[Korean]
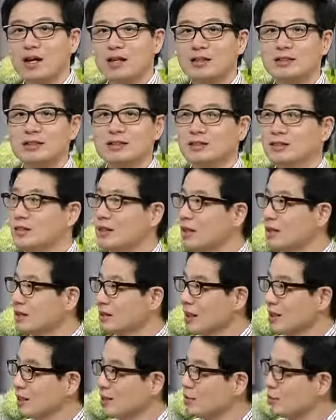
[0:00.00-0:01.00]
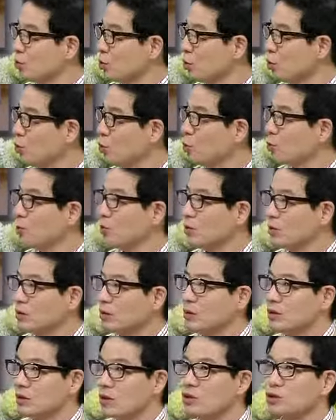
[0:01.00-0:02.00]
그 사실 좋은
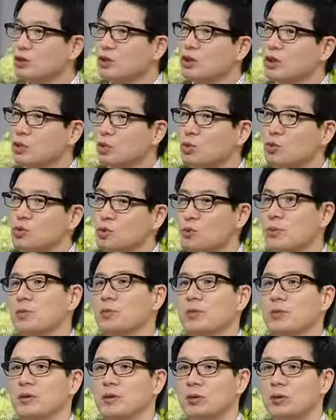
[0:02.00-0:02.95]
성적이 좋은 종목 보면